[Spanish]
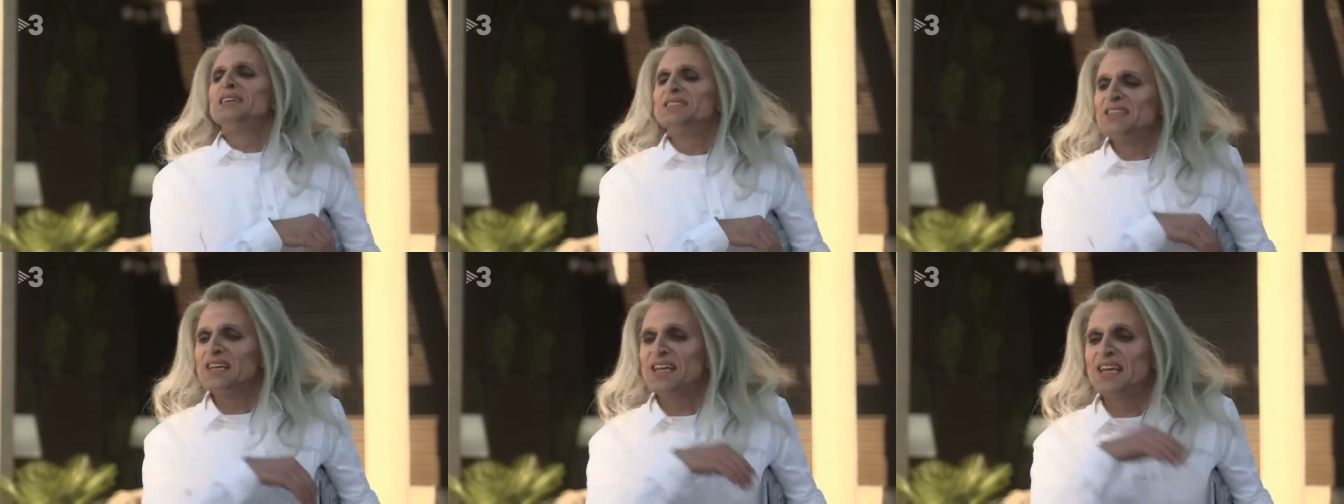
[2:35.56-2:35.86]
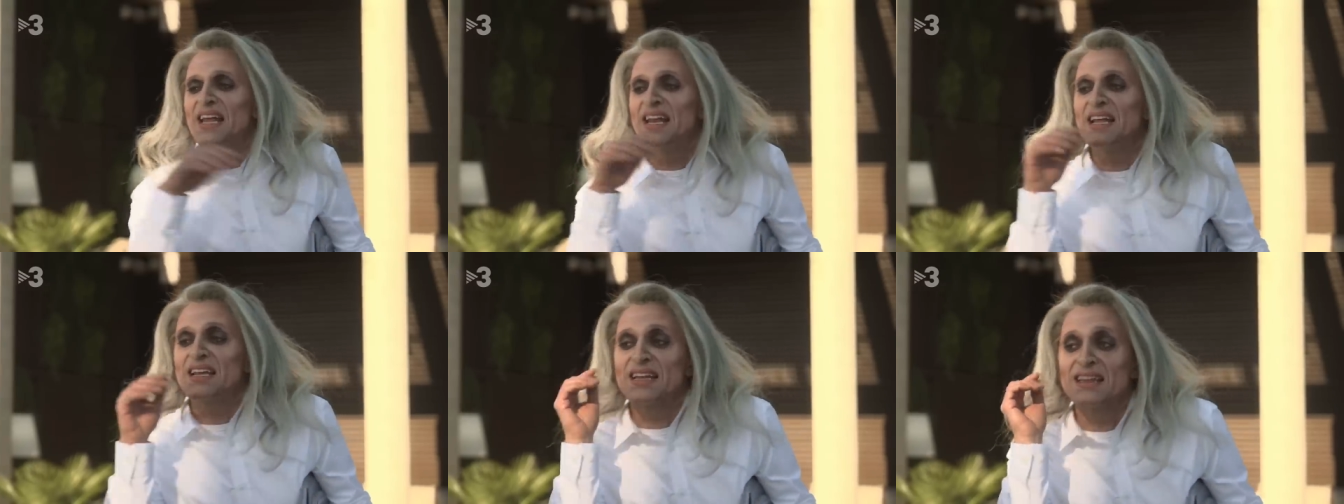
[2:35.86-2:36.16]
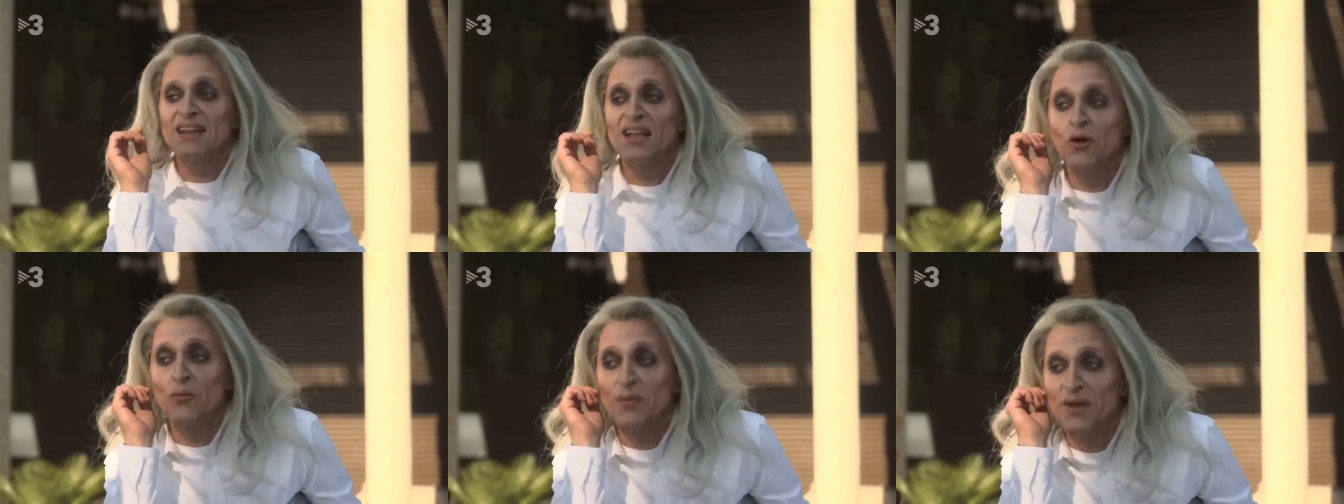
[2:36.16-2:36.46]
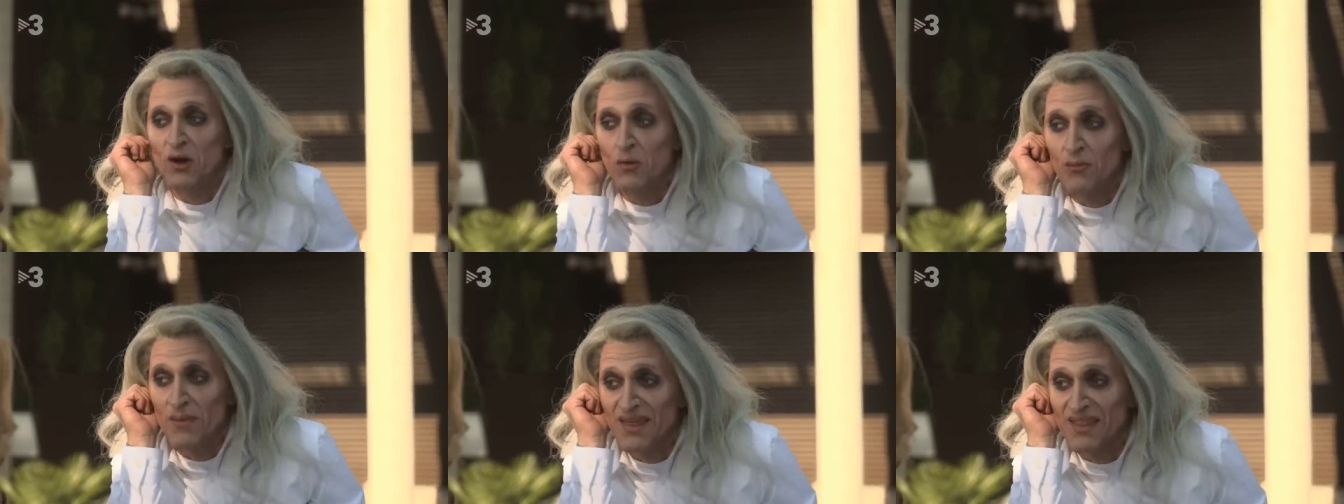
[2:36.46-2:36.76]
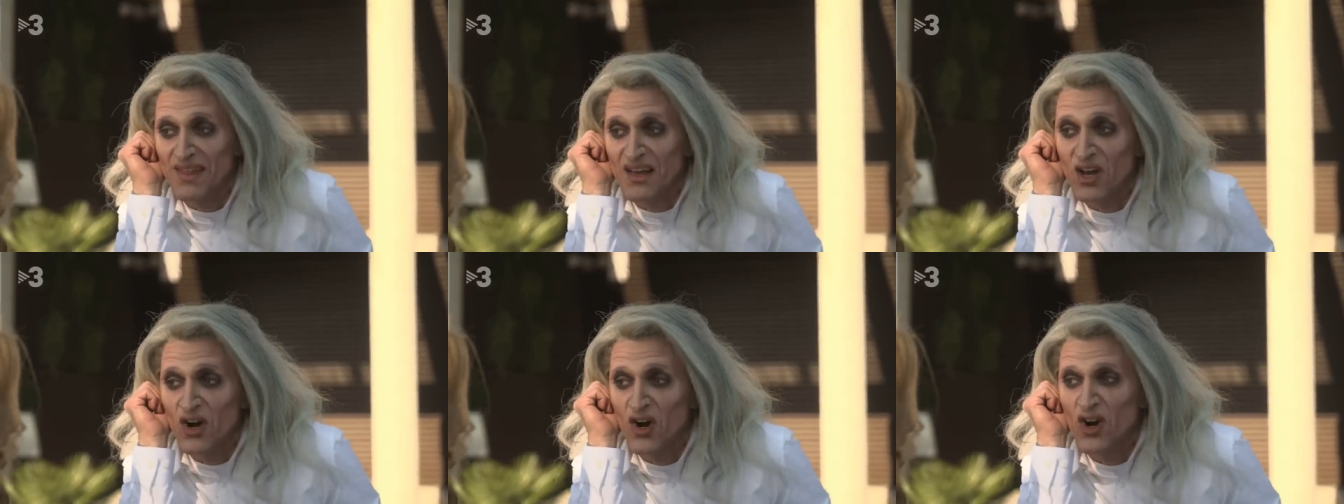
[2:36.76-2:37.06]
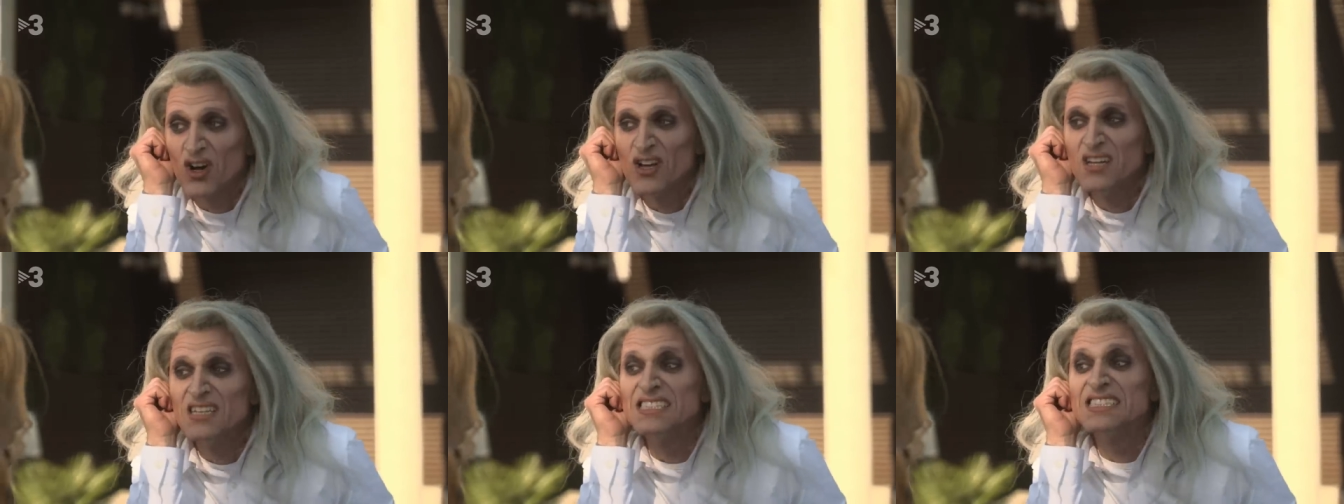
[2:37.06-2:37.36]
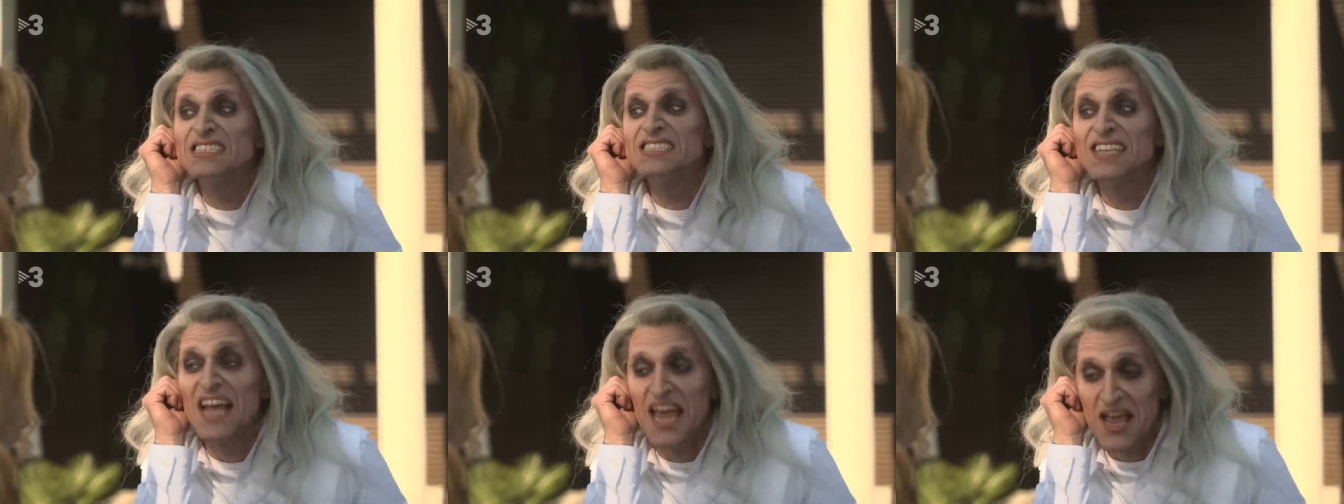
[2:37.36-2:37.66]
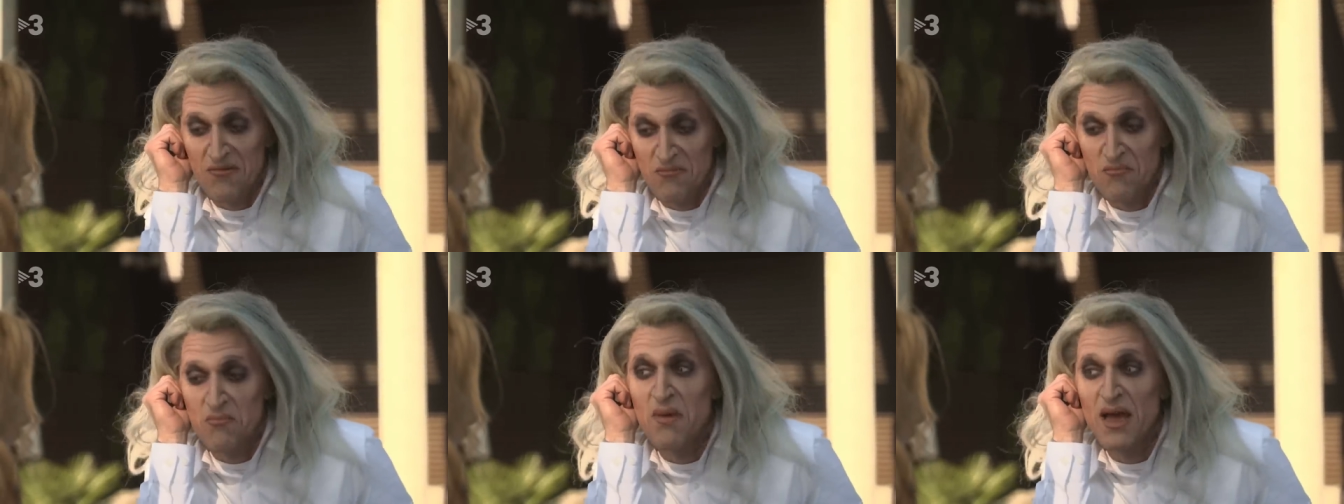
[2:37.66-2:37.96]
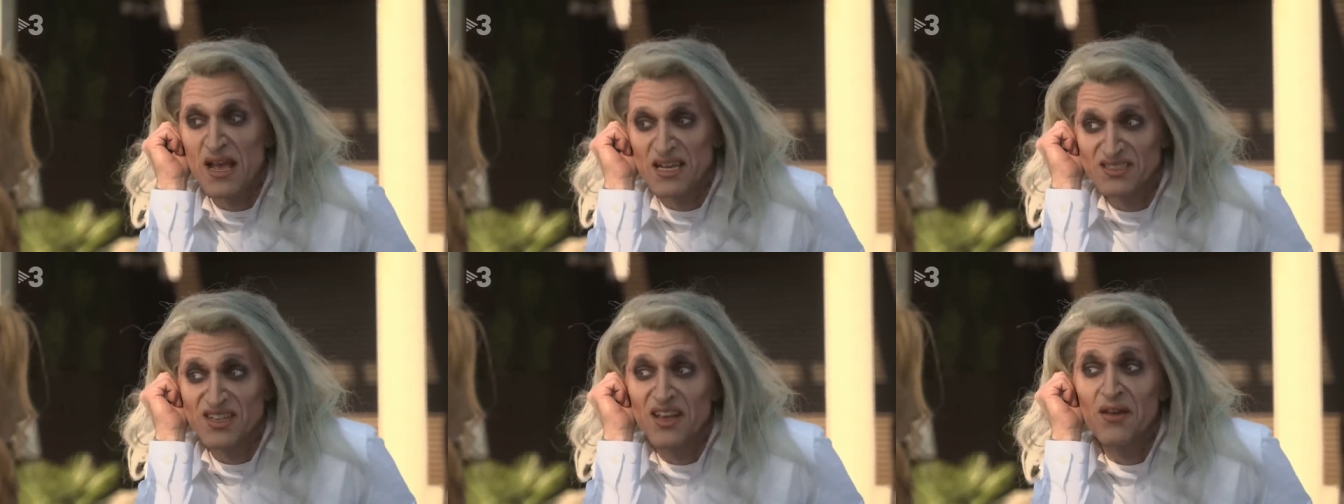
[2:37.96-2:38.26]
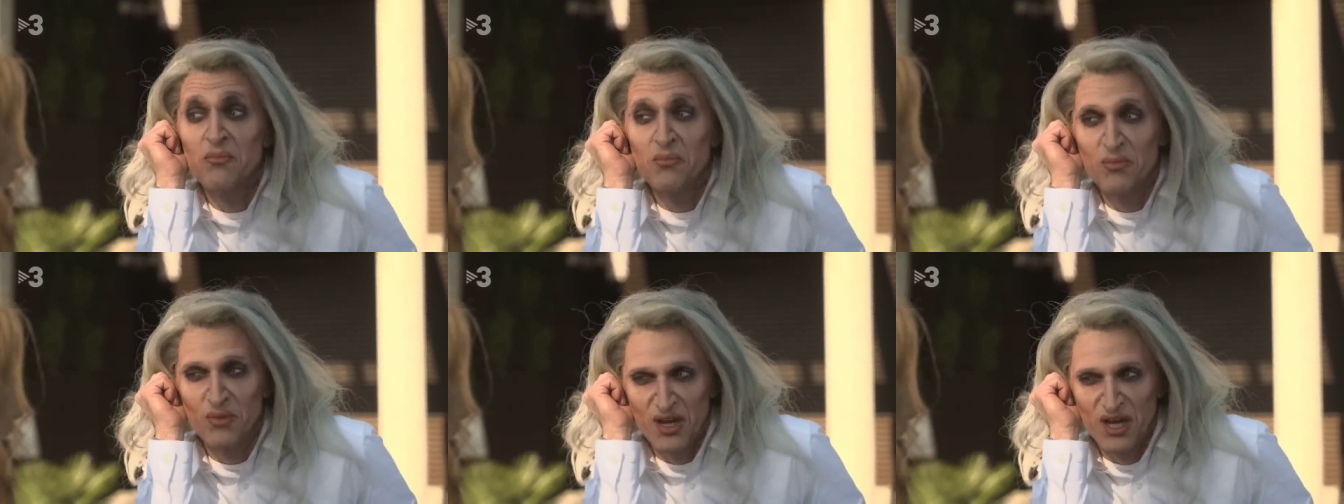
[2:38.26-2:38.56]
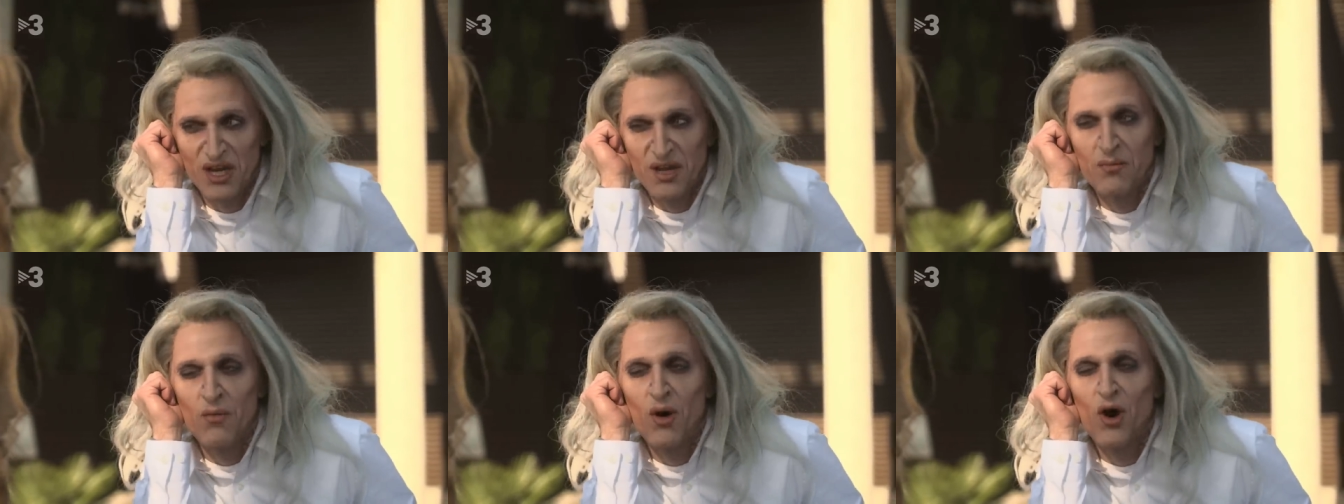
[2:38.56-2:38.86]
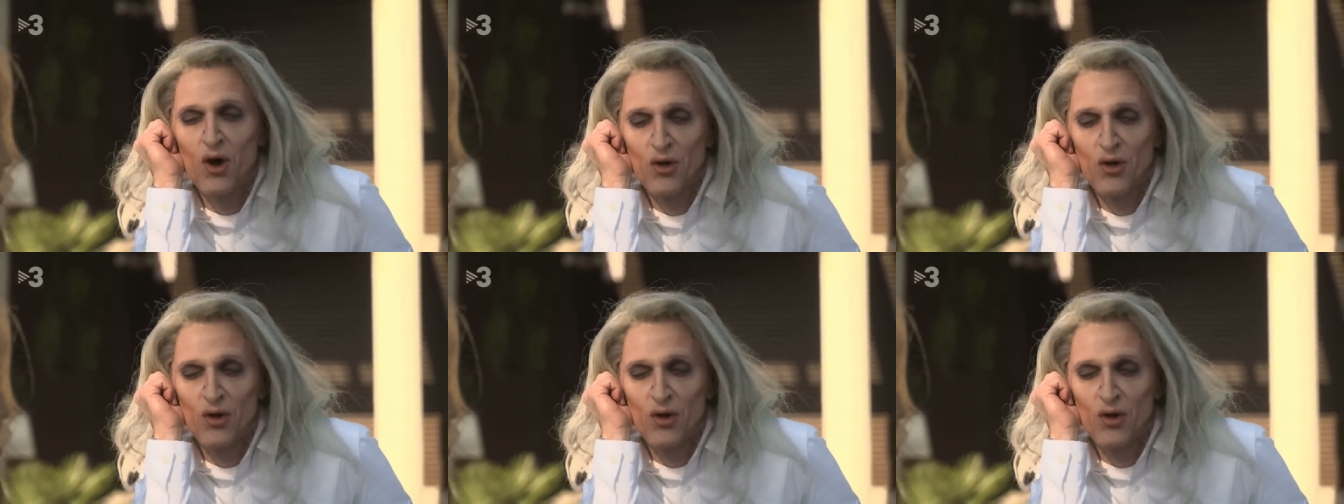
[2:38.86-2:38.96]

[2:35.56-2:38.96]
Si quieres que te lo mire un médico, seis meses mínimo.